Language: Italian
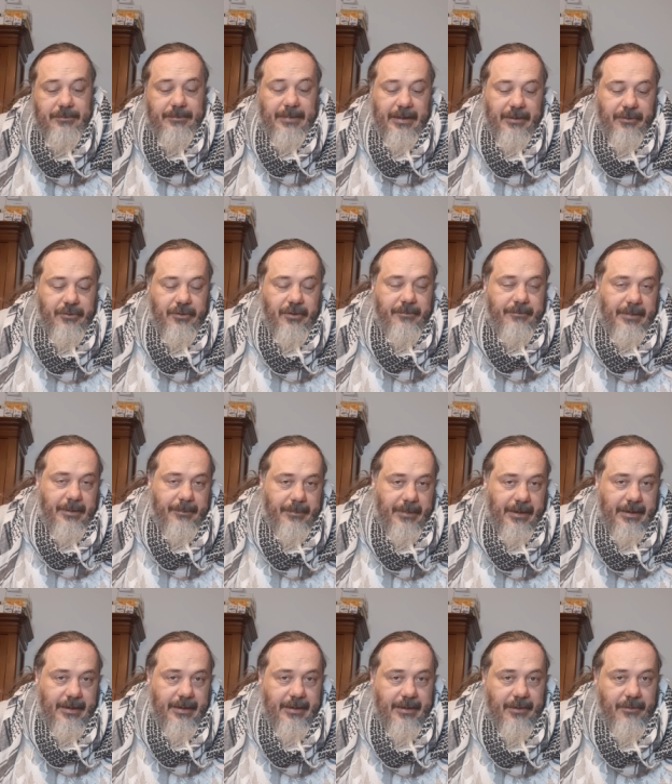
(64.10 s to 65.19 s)
beh insomma
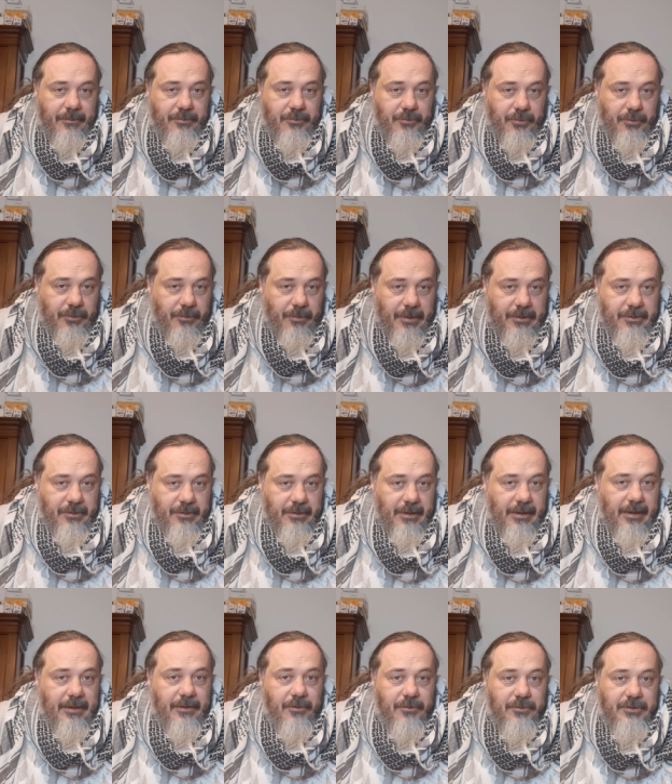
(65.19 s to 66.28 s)
magari tutti quei soldi
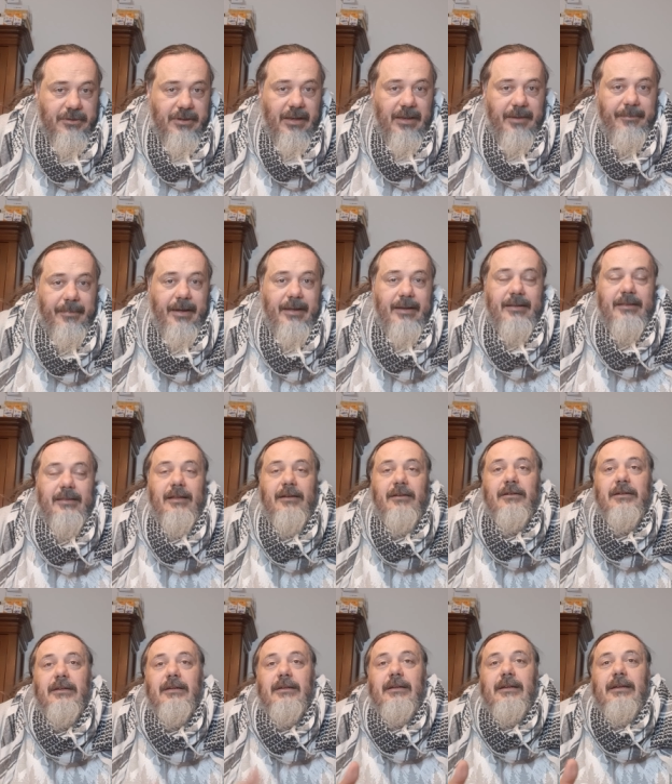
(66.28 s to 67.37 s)
lì non se li
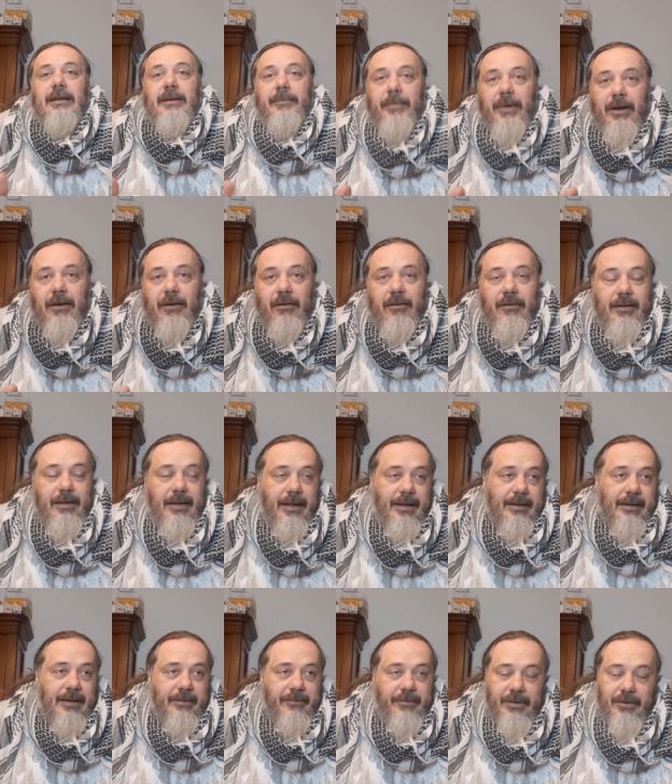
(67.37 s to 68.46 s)
meritano, però è
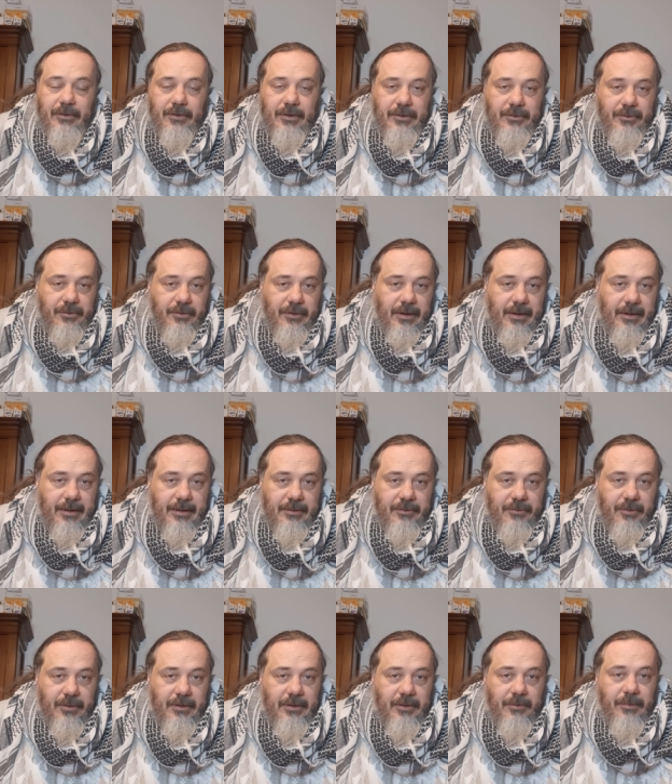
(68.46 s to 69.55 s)
anche vero che sono
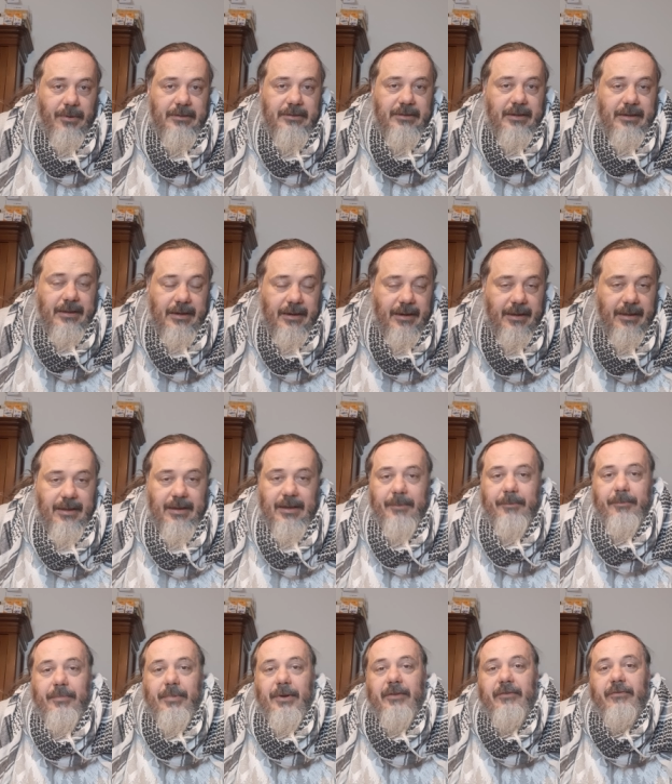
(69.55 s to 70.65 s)
allenatori di quel genere lì che
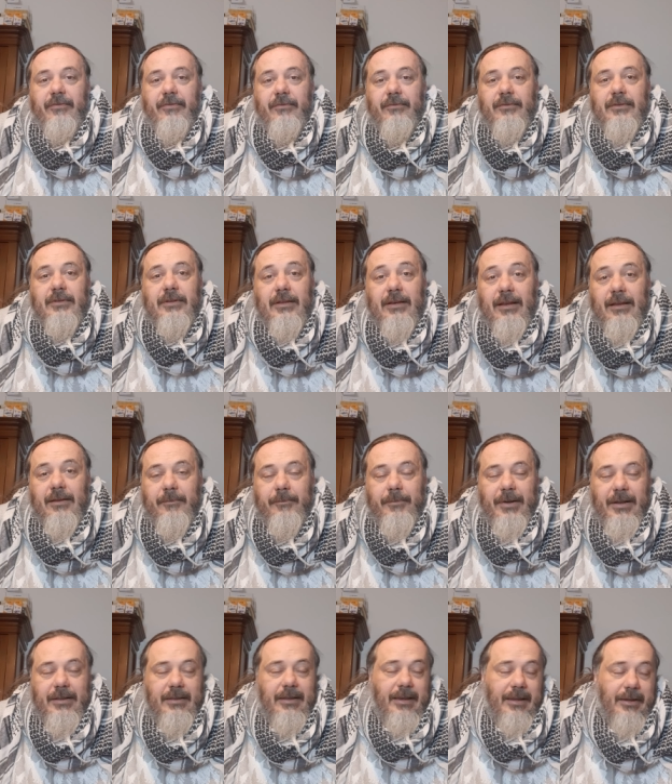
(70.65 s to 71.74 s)

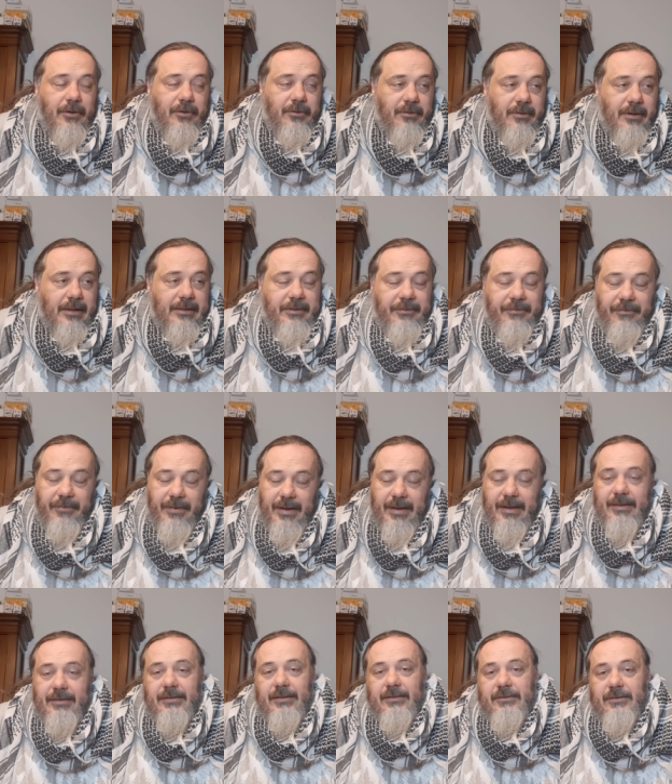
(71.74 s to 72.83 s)
prediligono la
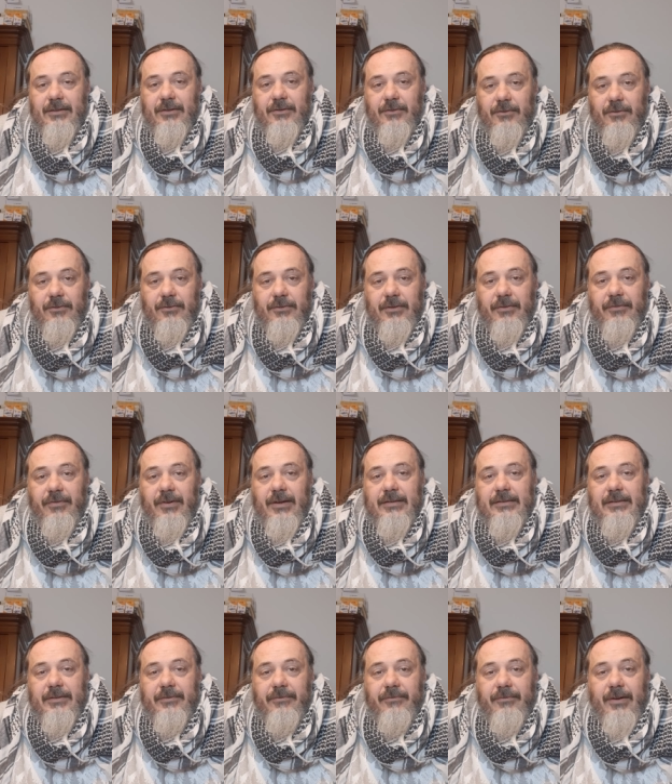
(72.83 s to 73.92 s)
difesa, cercano di
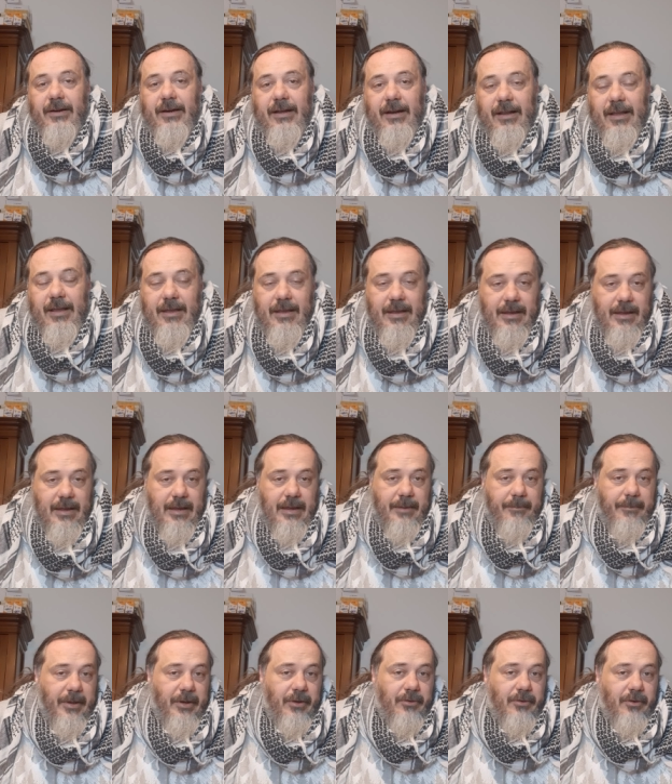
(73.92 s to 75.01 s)
farsi fare
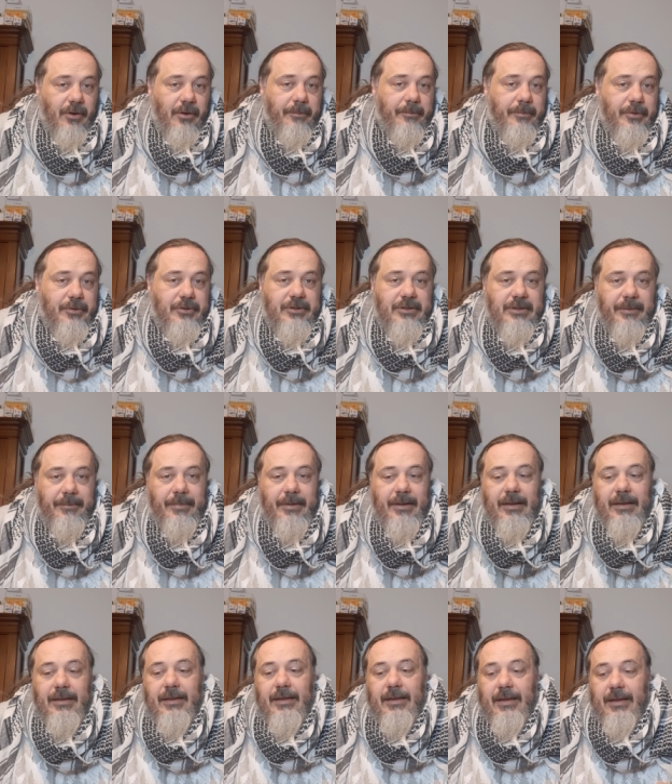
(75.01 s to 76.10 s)
meno gol
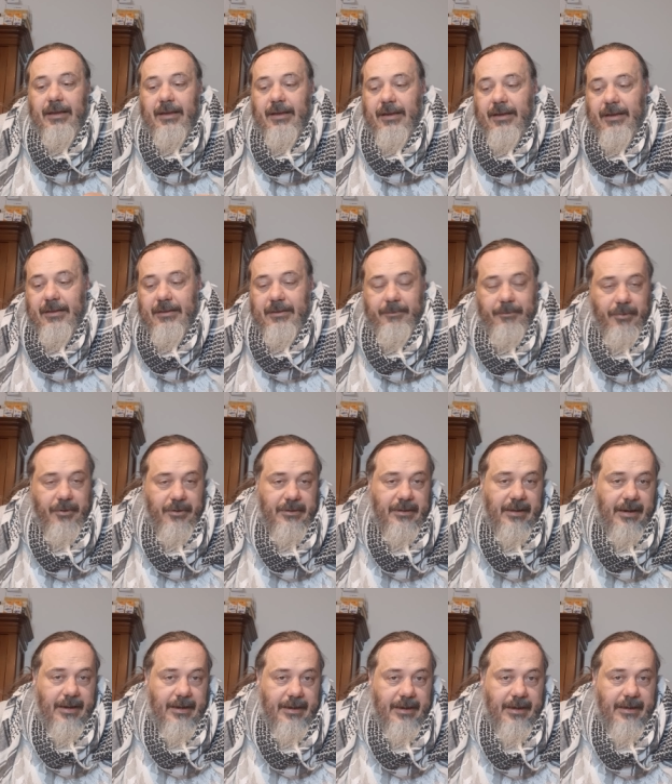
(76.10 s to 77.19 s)
possibili e di
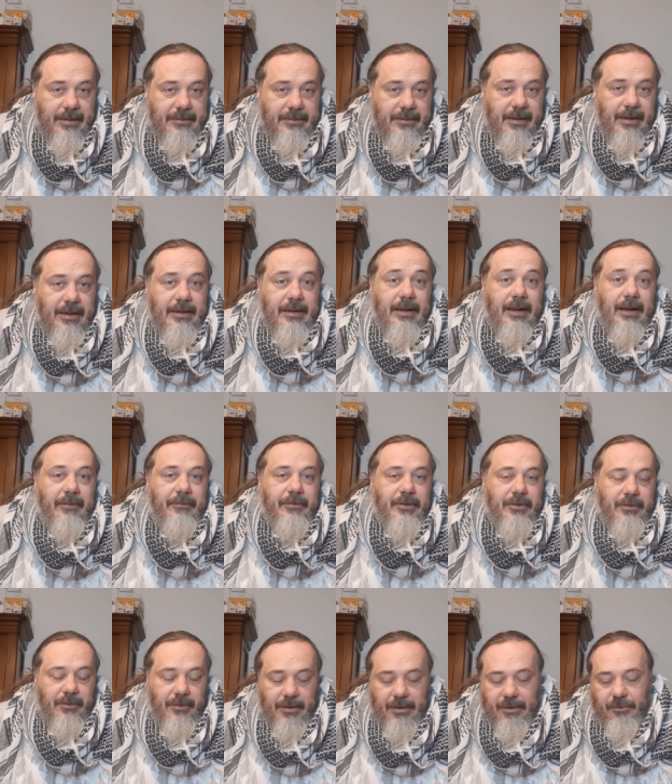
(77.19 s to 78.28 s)
portare a casa anche la
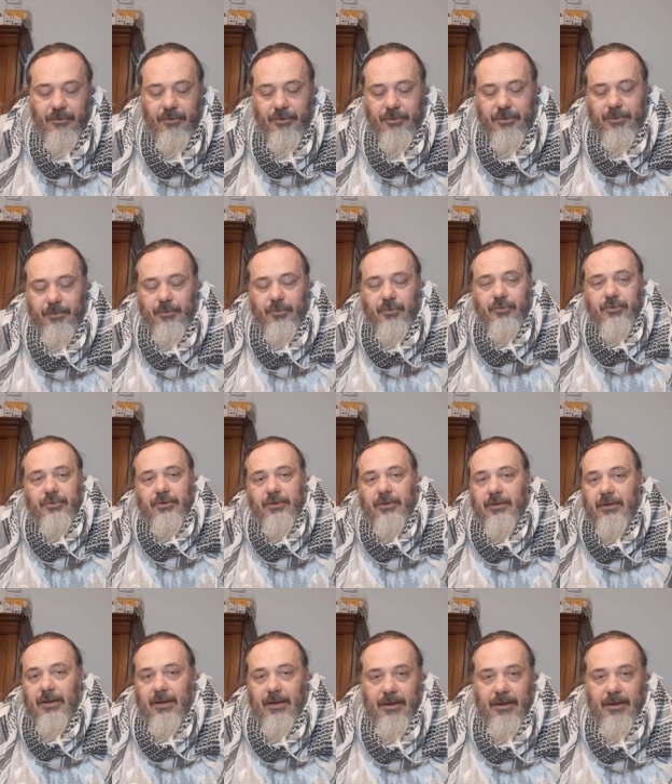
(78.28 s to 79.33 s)
vittoria a corto muso